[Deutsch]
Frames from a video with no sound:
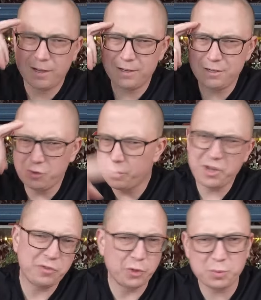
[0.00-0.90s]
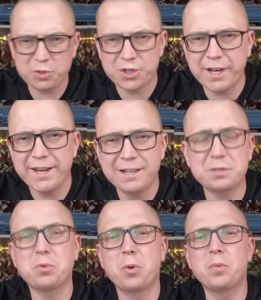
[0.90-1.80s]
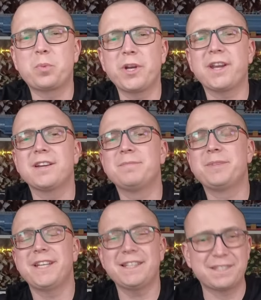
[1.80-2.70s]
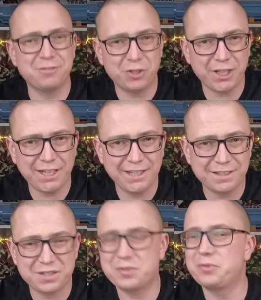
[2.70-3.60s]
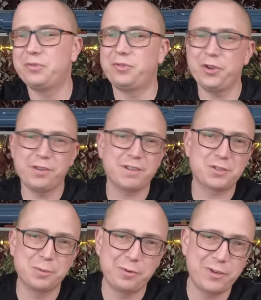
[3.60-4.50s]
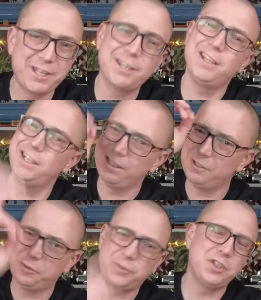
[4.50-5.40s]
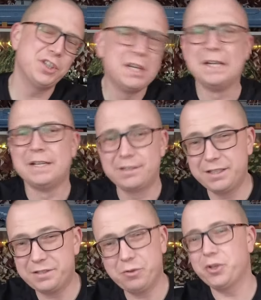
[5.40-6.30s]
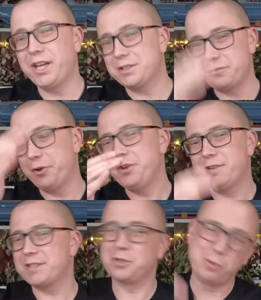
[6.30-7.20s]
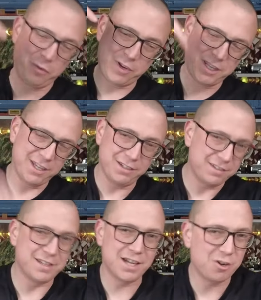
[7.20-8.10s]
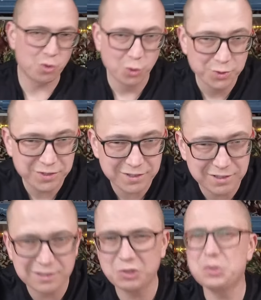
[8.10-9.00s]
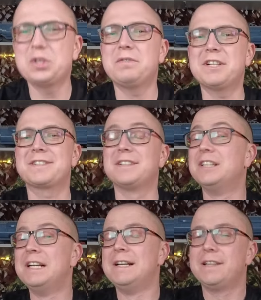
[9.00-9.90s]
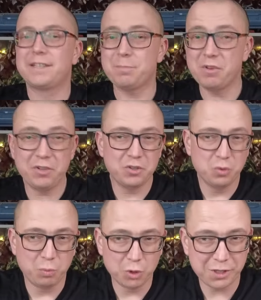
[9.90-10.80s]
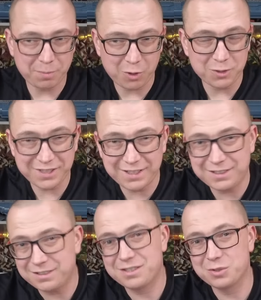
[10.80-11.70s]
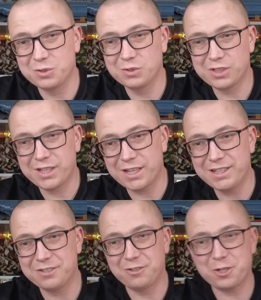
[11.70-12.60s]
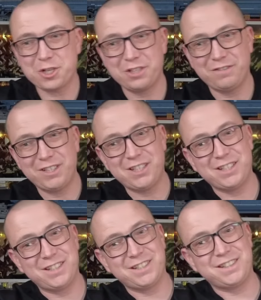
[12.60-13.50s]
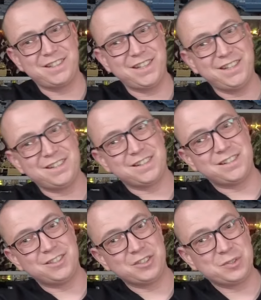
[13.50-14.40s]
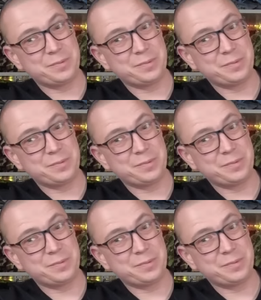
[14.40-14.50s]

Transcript: Hallo meine Steine, herzlich willkommen im Brickhelm. Letzte Woche ging es von der Wasseroberfläche in die Lüfte. Diese Woche geht es von der Wasseroberfläche nach unten, unter Wasser. Ich habe mal wieder ein U-Boot gebaut, so ein gleicher Oschi wie den da.